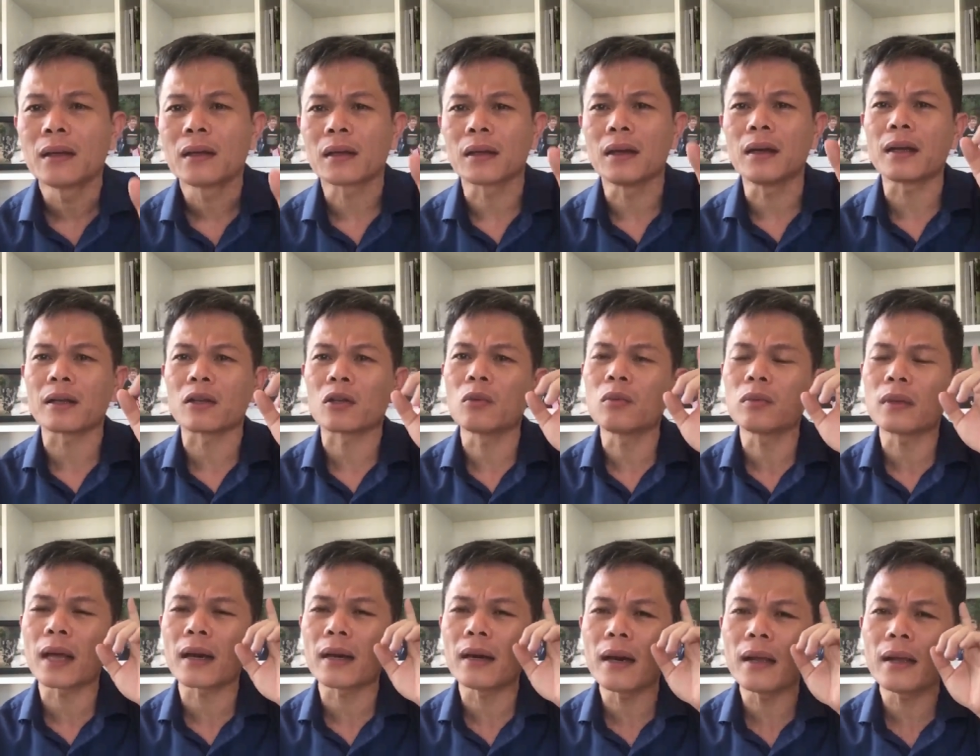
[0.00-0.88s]
nghĩa là chúng
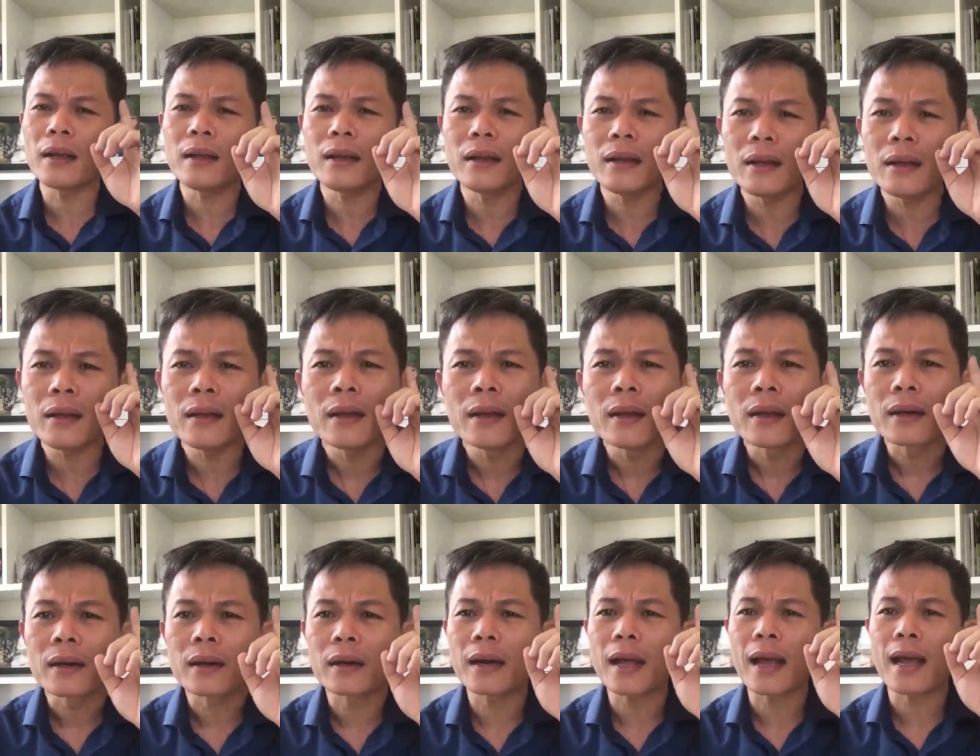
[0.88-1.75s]
ta đi
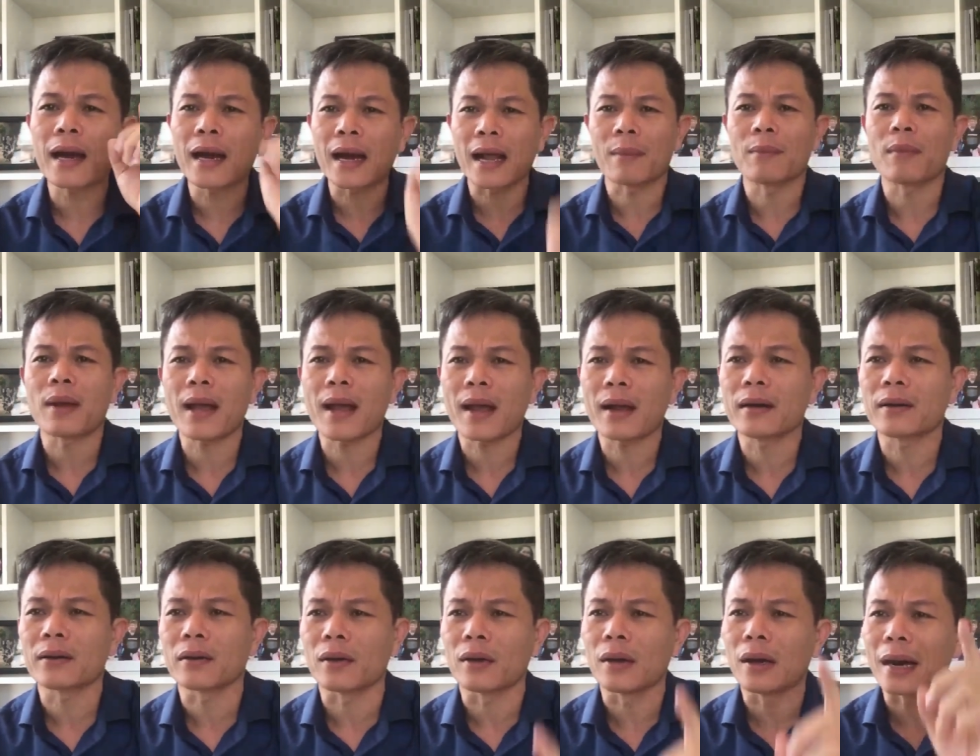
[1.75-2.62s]
ra làm
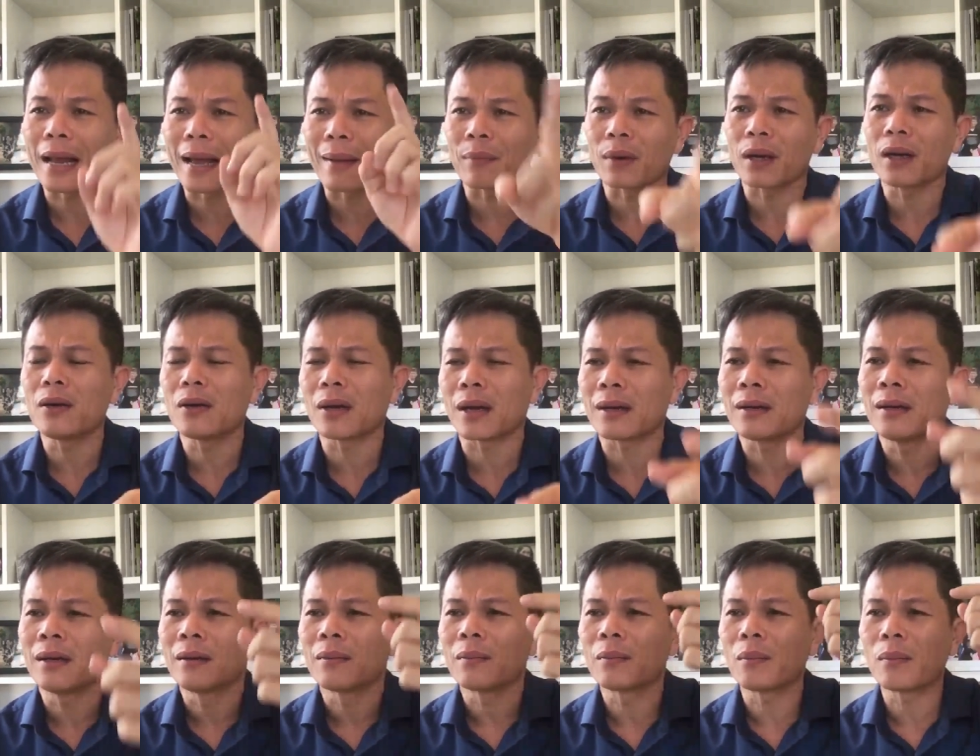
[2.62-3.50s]
ăn rồi làm kinh doanh
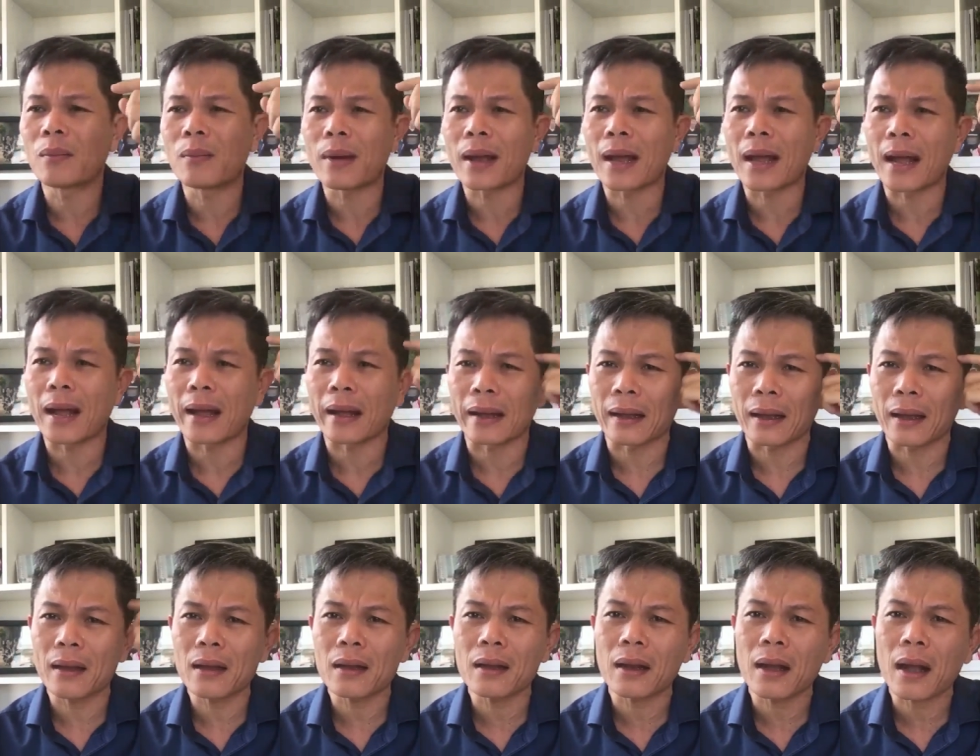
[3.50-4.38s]
mà
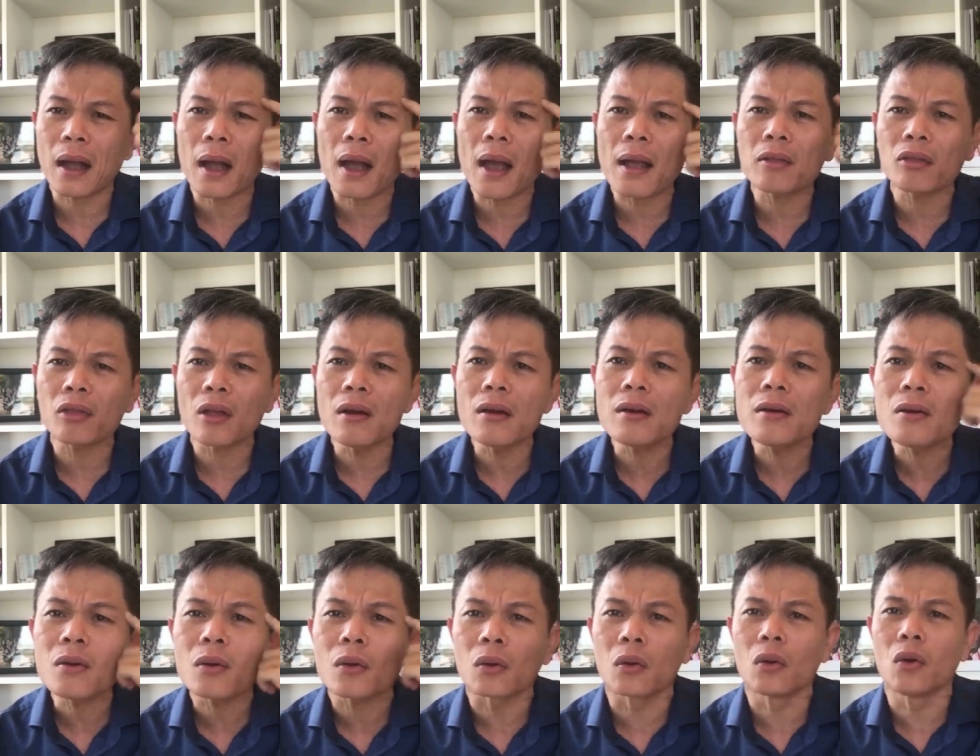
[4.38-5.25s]
cái cái
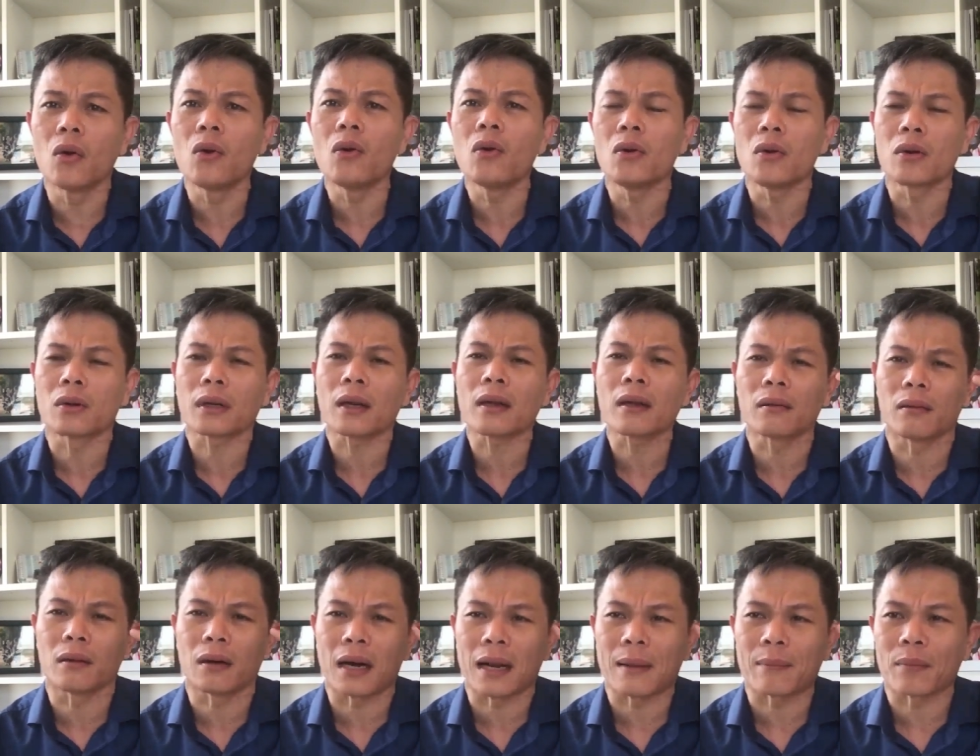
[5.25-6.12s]
tính của cái
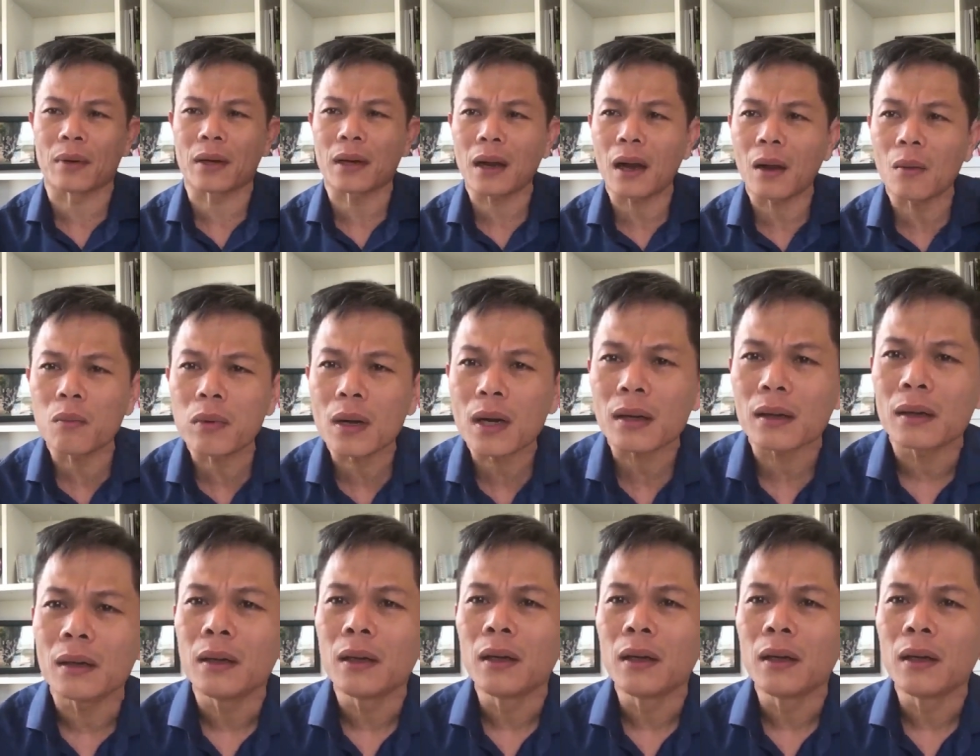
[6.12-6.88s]
người làm công á